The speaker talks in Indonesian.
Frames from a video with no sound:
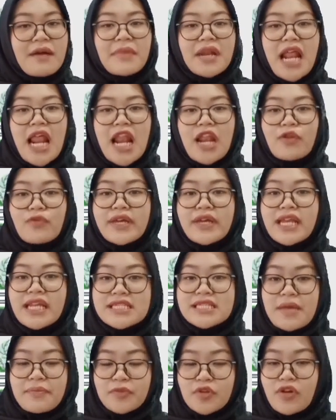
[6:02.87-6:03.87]
melalui
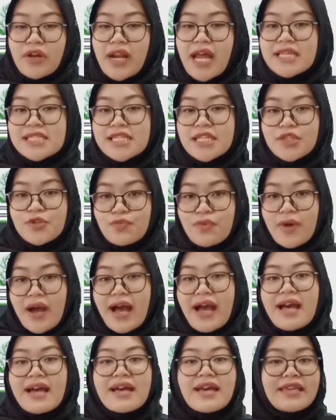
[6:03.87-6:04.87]
reseptor AC2
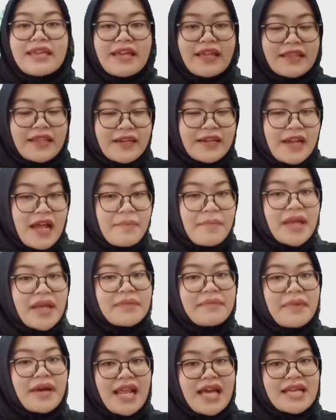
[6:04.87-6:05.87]
yang terdapat
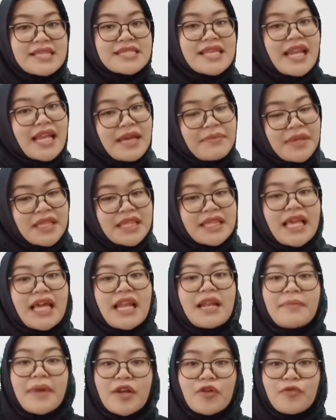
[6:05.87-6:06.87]
pada sel
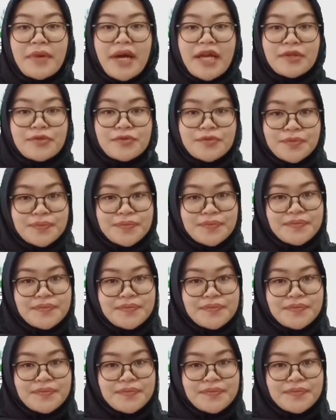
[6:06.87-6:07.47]
epitel paru-paru.